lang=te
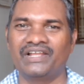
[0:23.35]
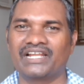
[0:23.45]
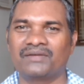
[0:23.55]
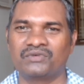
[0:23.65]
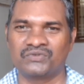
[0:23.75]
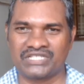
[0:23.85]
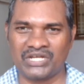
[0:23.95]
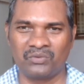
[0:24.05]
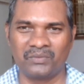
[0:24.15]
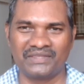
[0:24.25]
వెల్కమ్ టు ఉషా
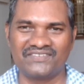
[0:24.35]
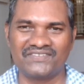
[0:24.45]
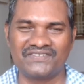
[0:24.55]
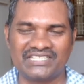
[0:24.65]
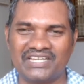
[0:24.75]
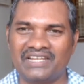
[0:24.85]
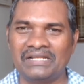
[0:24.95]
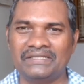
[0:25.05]
హోమియోపతి టీవీ ఛానల్